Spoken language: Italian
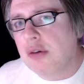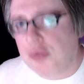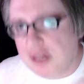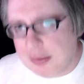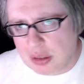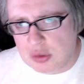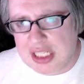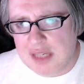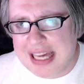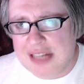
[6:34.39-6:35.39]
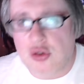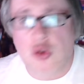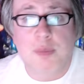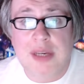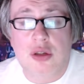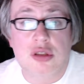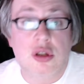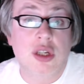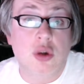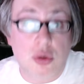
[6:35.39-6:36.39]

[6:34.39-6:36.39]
un film così diverso, in un periodo storico